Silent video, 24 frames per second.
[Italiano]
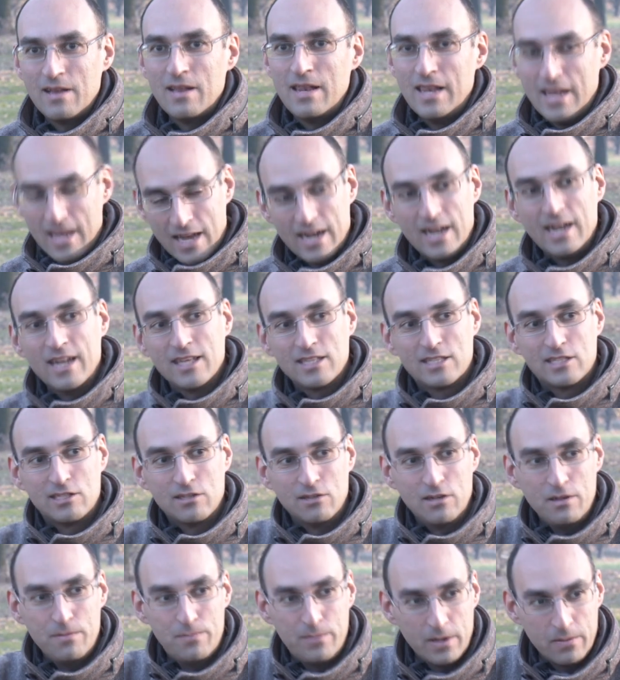la
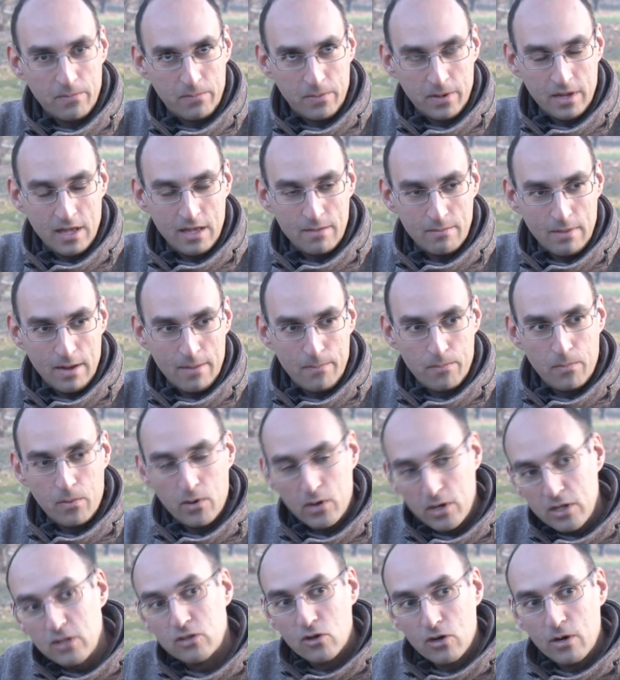relazione per prima,
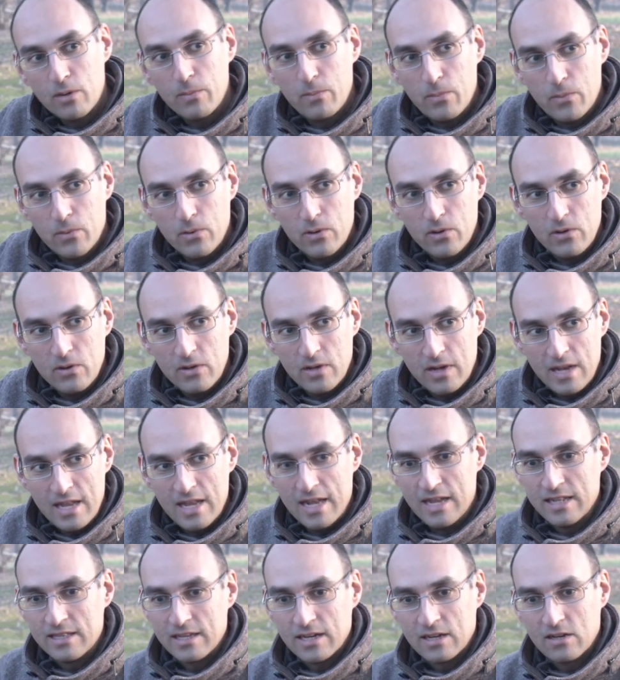poi dopo le
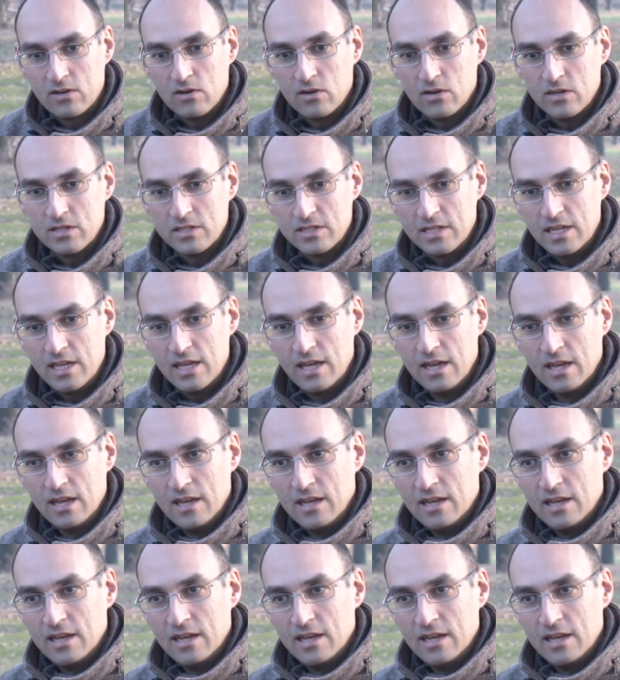altre cose